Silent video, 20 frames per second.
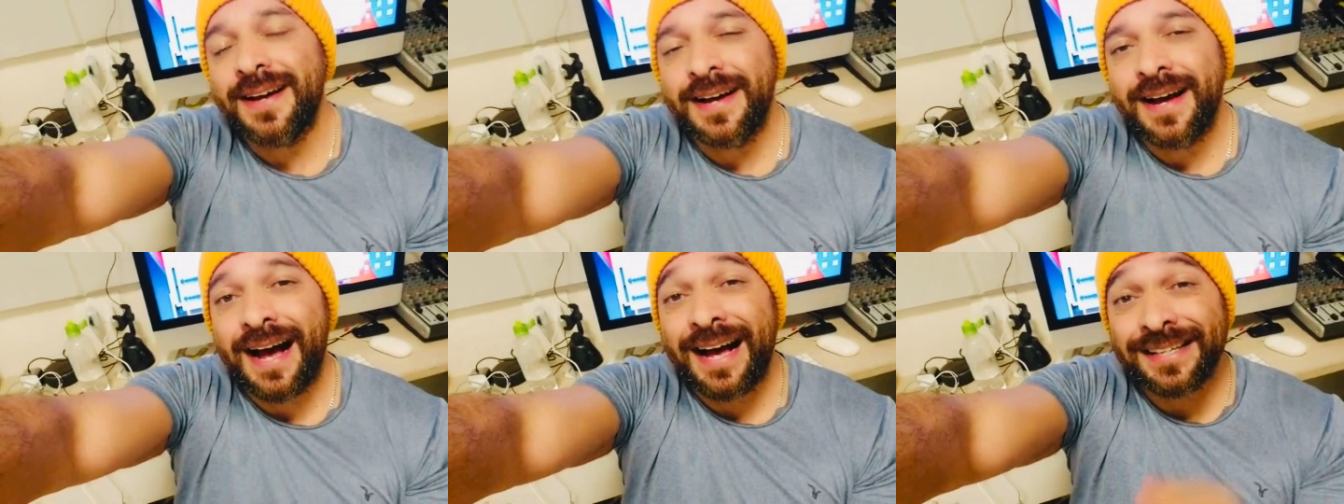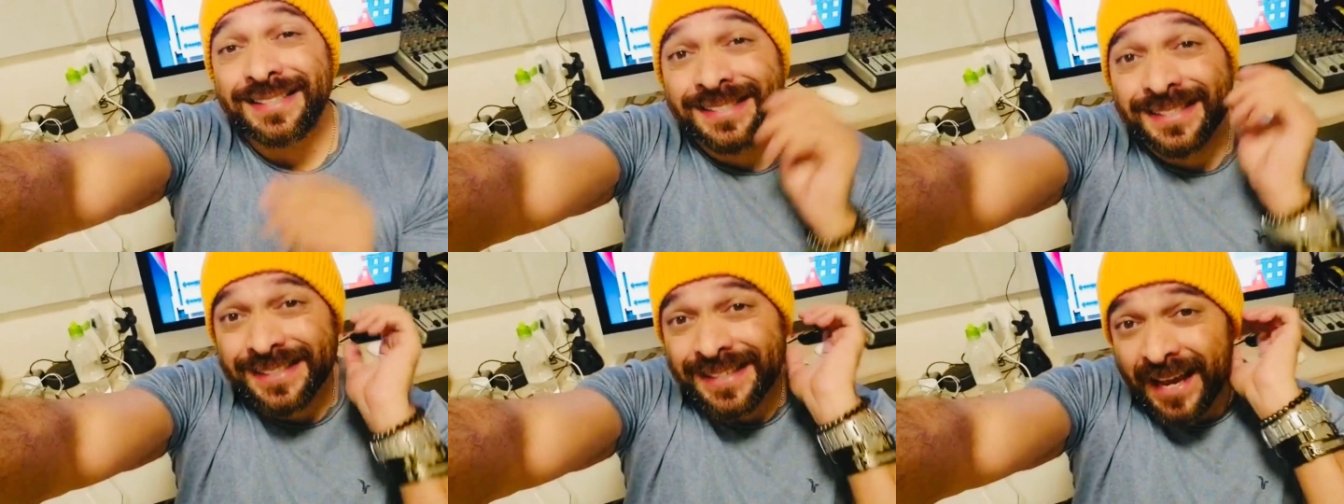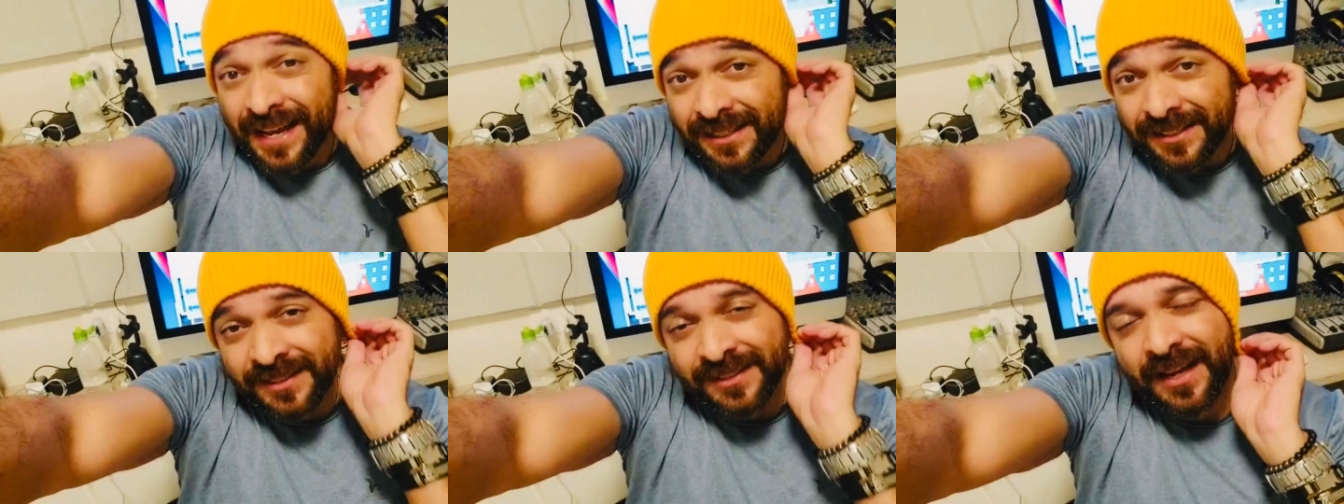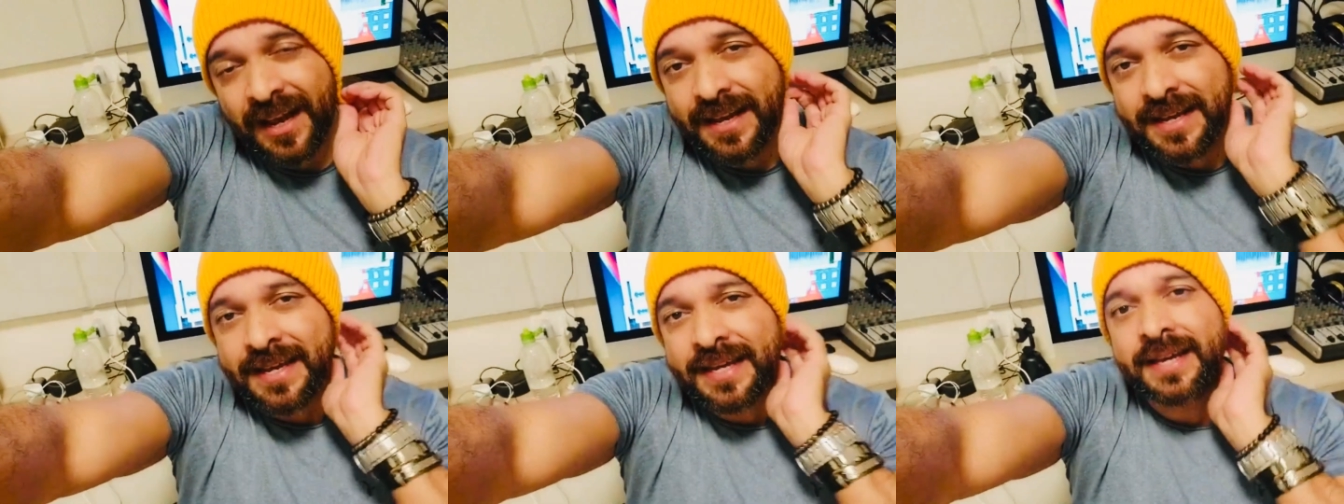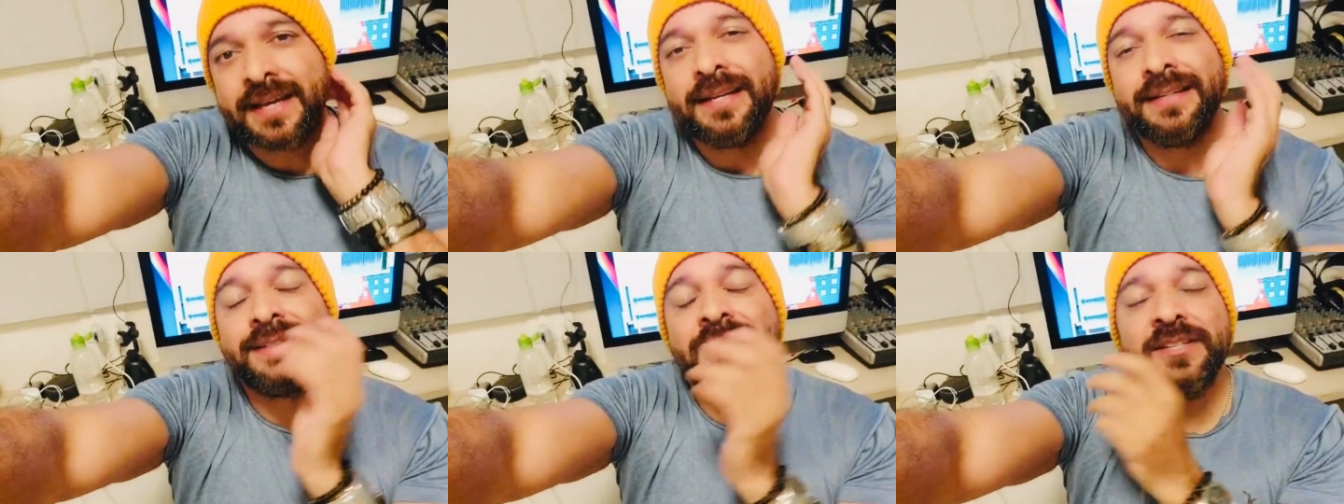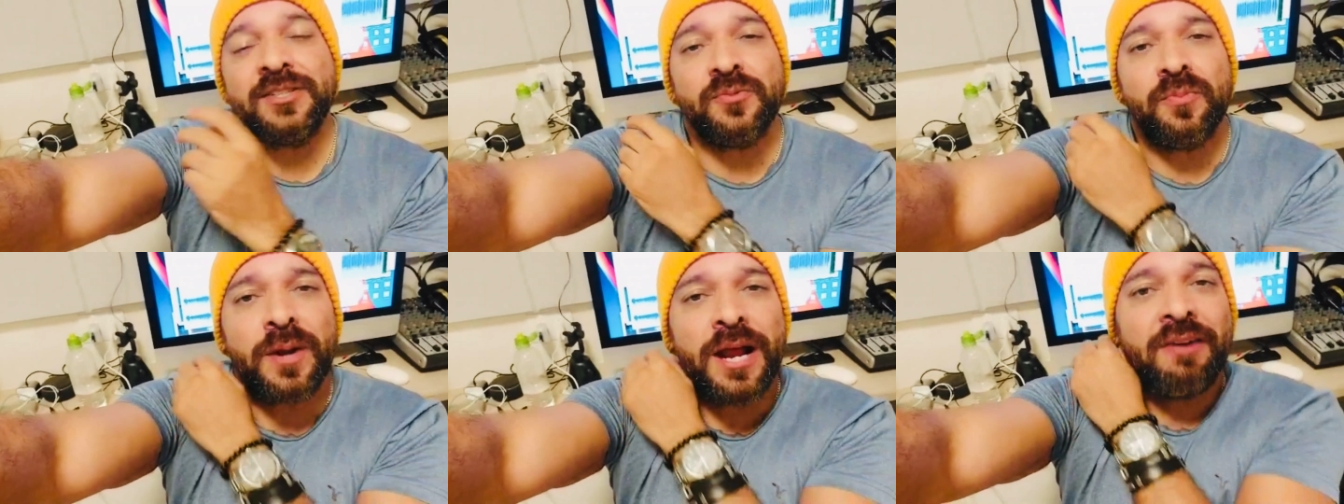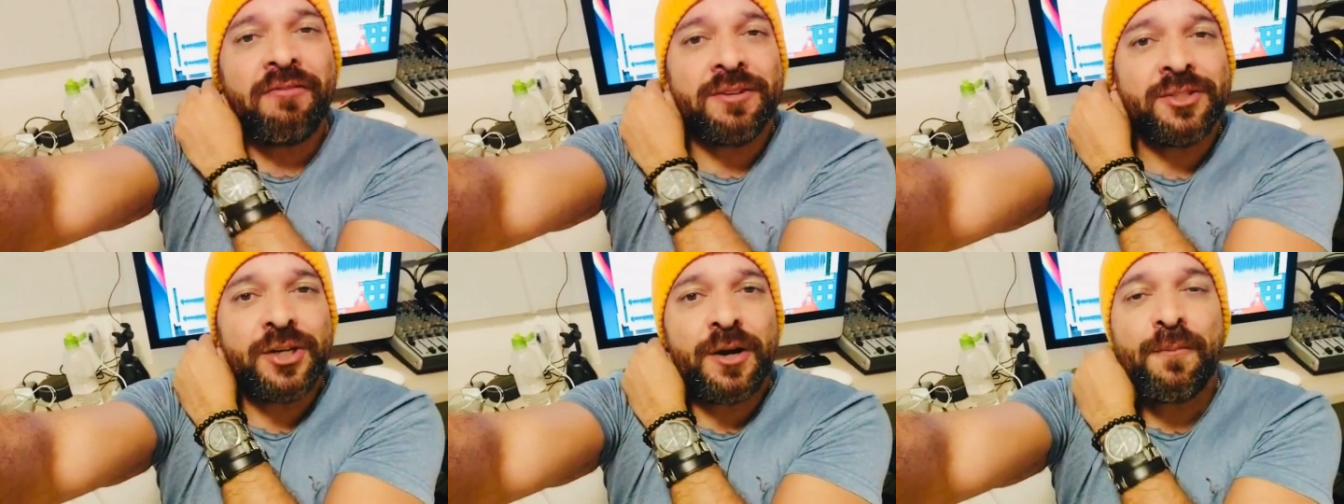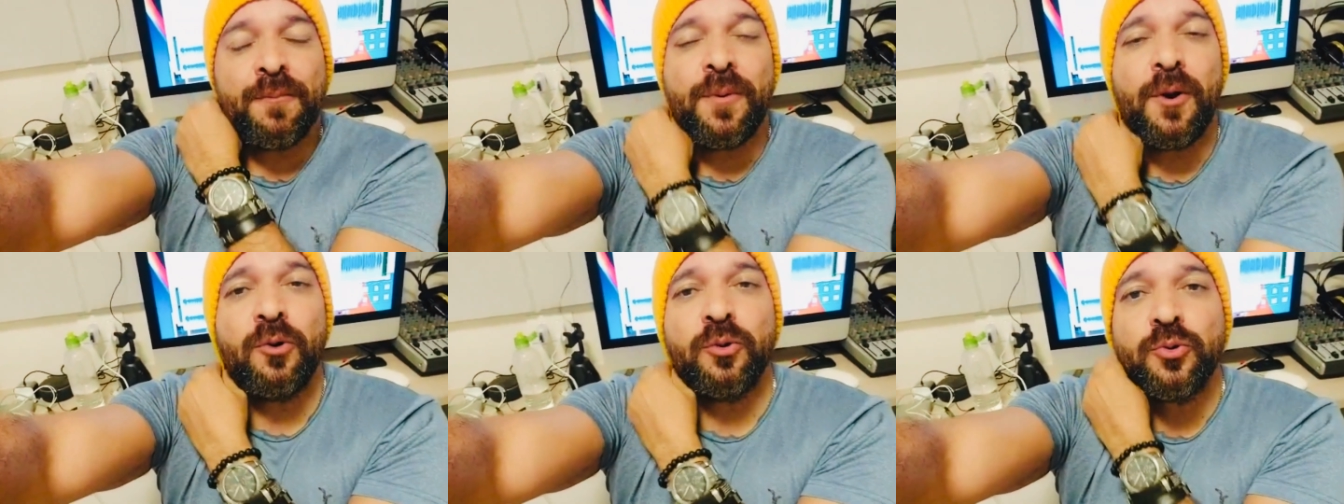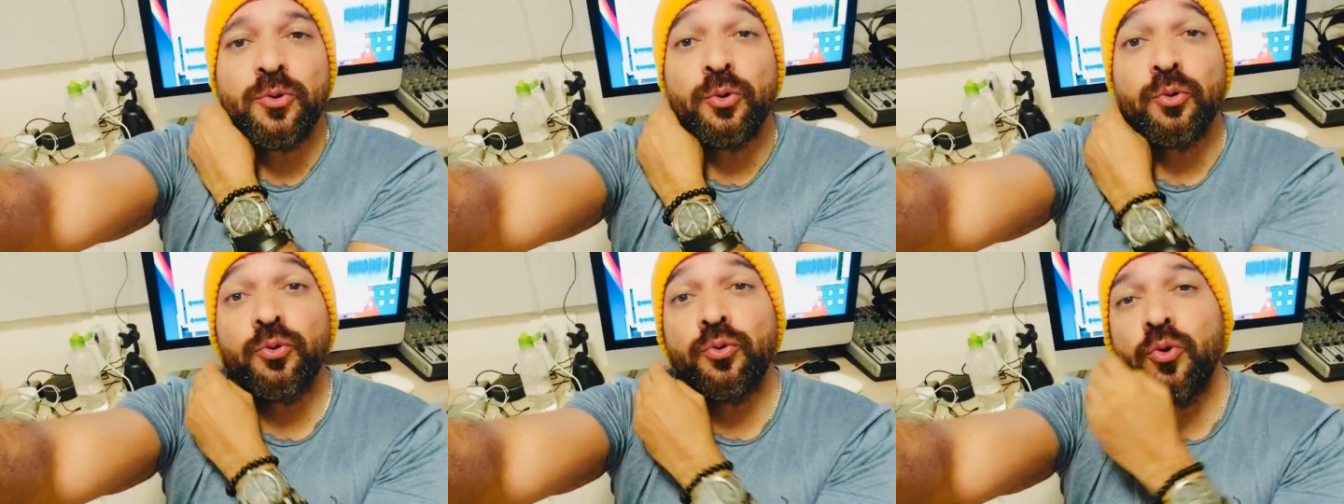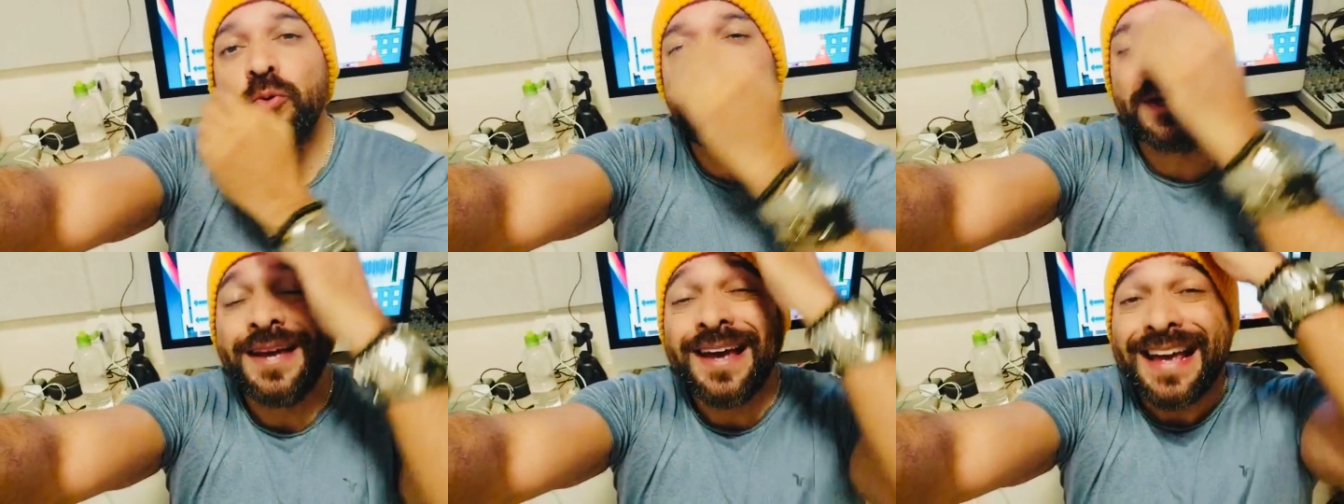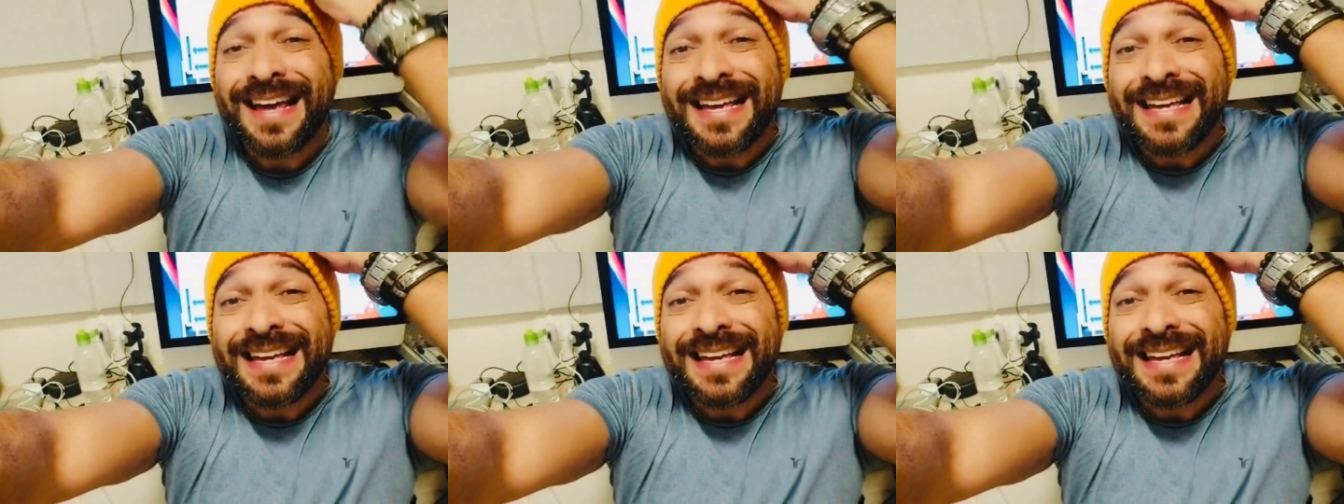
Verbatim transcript: Acesse aí Desbrava Japão no YouTube